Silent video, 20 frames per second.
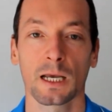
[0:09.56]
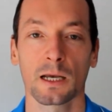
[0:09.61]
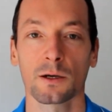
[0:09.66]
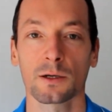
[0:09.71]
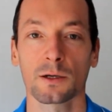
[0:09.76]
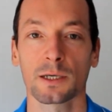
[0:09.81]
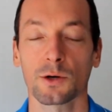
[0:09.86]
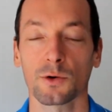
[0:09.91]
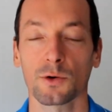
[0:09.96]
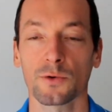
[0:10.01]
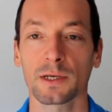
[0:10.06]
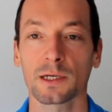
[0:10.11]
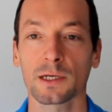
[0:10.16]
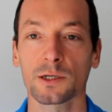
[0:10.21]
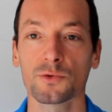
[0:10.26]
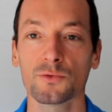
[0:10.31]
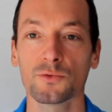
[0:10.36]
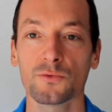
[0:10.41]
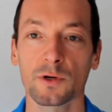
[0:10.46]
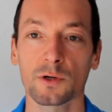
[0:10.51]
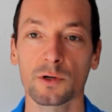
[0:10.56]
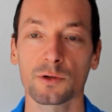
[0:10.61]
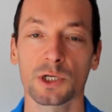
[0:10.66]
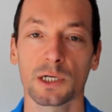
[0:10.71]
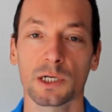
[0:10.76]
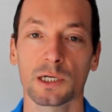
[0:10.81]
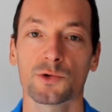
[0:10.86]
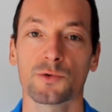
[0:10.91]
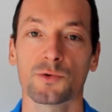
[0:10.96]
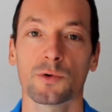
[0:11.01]
euh, qui revient
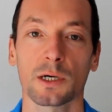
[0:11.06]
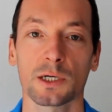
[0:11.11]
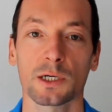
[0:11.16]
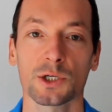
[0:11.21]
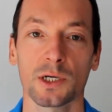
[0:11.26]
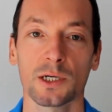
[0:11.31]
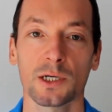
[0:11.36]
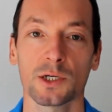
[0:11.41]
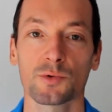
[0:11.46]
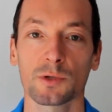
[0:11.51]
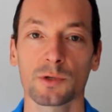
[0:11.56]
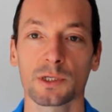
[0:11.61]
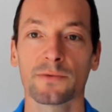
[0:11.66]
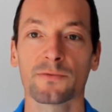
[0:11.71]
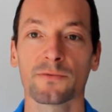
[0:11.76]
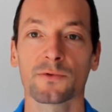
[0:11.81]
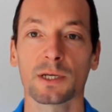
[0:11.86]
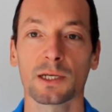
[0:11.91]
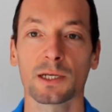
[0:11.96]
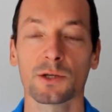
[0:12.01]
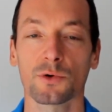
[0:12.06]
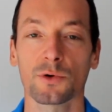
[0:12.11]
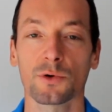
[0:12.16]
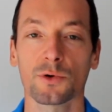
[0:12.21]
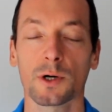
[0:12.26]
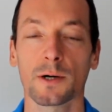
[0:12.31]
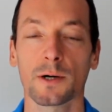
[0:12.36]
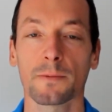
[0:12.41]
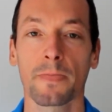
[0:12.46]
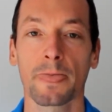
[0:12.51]
souvent chez les joueurs et chez les joueuses qui font des
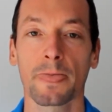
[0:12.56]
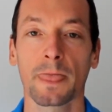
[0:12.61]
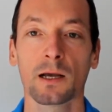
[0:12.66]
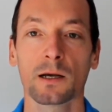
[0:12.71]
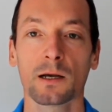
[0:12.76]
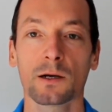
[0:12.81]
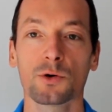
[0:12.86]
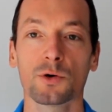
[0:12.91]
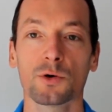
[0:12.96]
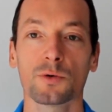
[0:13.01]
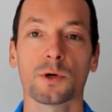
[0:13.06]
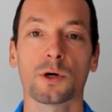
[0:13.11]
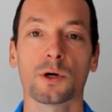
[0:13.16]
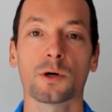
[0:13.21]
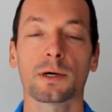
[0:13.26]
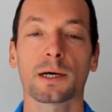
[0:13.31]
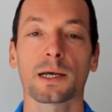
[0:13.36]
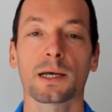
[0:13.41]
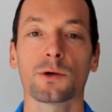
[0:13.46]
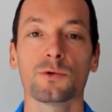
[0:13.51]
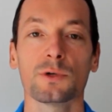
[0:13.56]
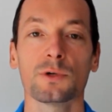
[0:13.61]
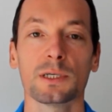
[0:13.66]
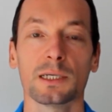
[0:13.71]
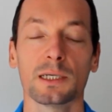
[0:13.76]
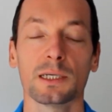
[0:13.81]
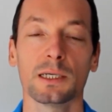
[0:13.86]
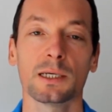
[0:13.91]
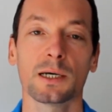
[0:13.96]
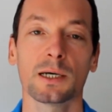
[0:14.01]
tournois. Comment
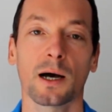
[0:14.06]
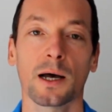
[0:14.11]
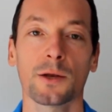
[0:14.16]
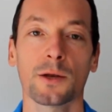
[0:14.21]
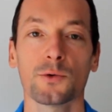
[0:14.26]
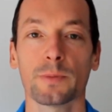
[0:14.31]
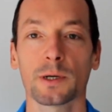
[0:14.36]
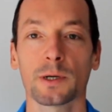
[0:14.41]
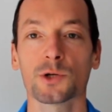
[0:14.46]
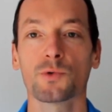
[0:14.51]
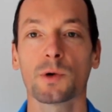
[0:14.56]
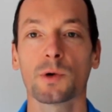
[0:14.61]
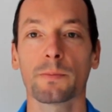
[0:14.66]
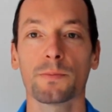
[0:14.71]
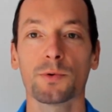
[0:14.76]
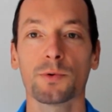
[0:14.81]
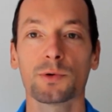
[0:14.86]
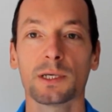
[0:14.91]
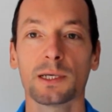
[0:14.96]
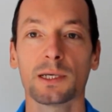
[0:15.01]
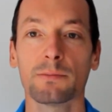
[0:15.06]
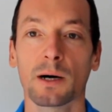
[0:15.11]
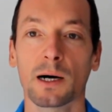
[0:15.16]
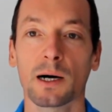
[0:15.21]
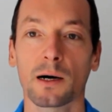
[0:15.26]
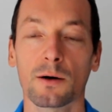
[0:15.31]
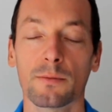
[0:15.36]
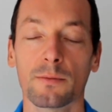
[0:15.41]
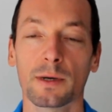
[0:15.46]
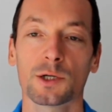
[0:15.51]
réussir à ne pas jouer petit
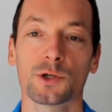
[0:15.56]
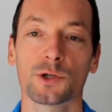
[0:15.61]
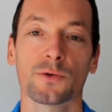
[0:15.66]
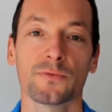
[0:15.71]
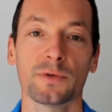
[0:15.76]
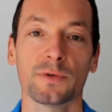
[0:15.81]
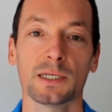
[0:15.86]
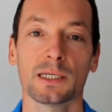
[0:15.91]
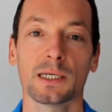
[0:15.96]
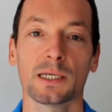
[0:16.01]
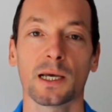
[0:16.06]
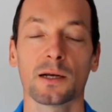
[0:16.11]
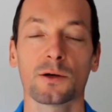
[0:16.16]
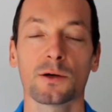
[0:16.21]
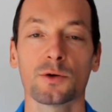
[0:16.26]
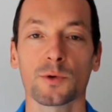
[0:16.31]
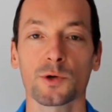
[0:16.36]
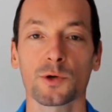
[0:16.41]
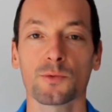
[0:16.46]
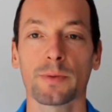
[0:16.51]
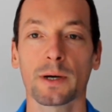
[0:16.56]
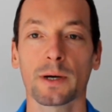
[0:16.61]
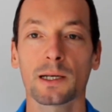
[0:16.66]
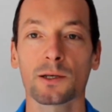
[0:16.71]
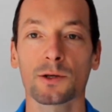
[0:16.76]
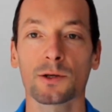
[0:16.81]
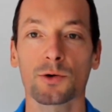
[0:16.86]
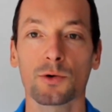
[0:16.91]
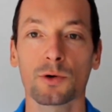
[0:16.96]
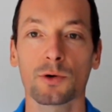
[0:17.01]
bras en match officiel Comment ne
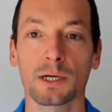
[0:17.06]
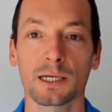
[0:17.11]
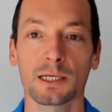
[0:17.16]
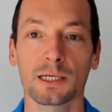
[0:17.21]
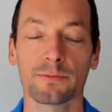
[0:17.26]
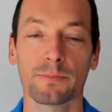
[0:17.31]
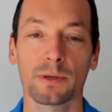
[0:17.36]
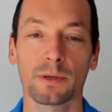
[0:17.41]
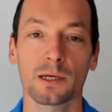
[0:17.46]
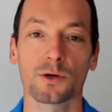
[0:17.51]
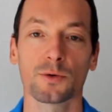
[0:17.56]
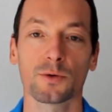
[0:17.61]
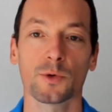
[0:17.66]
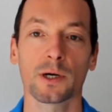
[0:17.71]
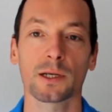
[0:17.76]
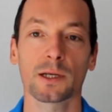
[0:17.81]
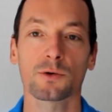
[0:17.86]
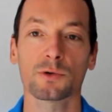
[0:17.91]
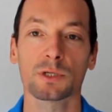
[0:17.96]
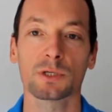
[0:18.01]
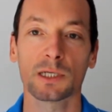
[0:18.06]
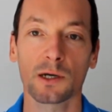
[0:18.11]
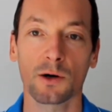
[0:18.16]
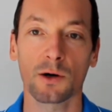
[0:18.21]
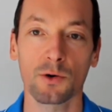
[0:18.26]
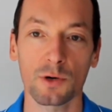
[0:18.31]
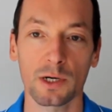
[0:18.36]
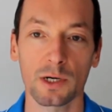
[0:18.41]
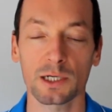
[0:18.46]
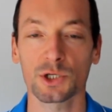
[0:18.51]
pas être trop crispé Comment être
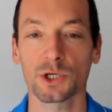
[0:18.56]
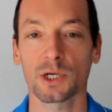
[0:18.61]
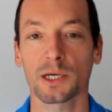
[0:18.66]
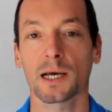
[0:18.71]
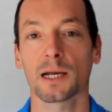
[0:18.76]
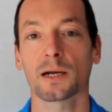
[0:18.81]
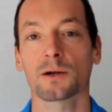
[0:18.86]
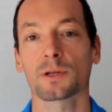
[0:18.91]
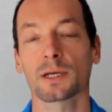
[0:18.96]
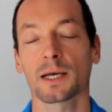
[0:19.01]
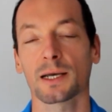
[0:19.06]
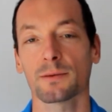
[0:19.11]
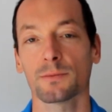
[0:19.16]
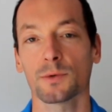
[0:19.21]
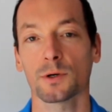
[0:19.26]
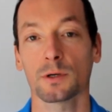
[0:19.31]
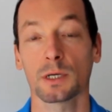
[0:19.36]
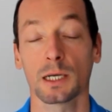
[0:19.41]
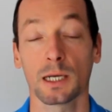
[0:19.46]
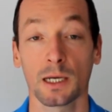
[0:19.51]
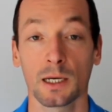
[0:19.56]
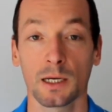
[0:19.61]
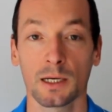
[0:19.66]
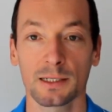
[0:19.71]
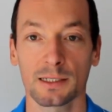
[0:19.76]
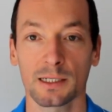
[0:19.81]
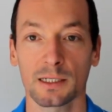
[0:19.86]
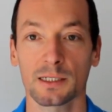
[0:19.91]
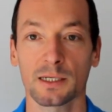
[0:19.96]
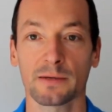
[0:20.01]
aussi relâché qu'à l'entraînement
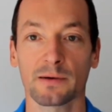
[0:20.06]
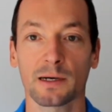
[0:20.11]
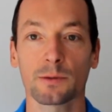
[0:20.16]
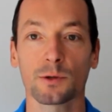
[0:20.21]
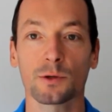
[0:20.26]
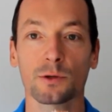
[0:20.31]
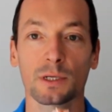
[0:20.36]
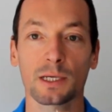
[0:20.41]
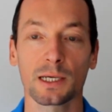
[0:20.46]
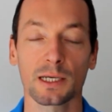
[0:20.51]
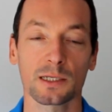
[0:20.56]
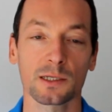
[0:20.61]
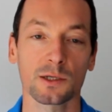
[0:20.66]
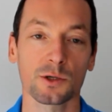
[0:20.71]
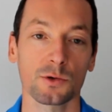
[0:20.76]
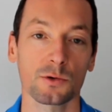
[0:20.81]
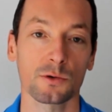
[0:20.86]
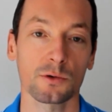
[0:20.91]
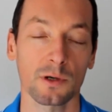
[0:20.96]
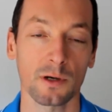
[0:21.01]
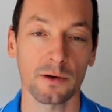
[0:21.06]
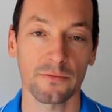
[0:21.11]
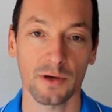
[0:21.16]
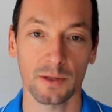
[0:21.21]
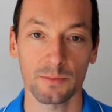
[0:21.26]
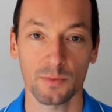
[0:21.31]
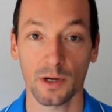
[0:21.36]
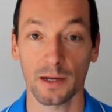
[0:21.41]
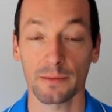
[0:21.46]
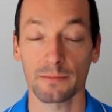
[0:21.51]
Ça c'est vraiment une question, hein,
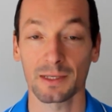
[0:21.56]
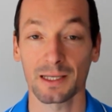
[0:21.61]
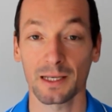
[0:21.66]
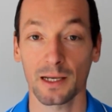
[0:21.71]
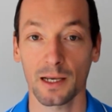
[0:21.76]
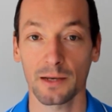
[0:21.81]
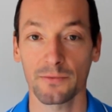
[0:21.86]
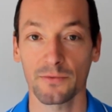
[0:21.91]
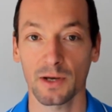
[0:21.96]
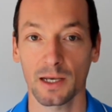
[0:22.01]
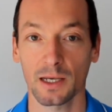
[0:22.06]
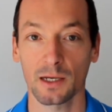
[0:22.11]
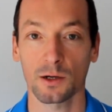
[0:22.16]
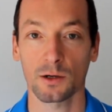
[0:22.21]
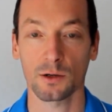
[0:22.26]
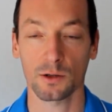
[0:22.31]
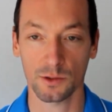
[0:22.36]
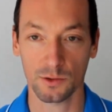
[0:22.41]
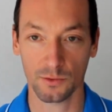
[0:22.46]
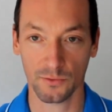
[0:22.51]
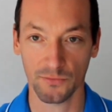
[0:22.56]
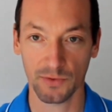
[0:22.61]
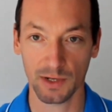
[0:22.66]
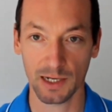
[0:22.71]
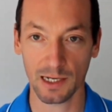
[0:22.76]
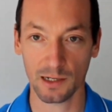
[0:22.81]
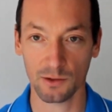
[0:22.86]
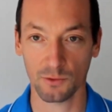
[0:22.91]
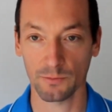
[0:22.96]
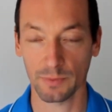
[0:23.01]
enfin un problème très fréquent quand on
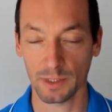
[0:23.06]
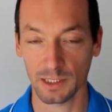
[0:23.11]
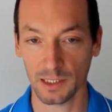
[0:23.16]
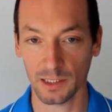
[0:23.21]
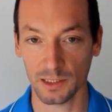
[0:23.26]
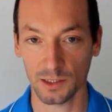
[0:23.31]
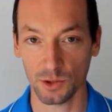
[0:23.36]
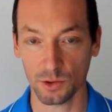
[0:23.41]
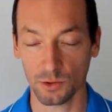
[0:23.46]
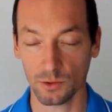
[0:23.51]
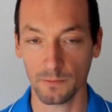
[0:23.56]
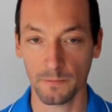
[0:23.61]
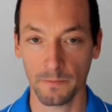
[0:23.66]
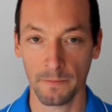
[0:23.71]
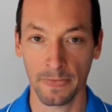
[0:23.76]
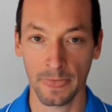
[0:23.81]
fait de la compétition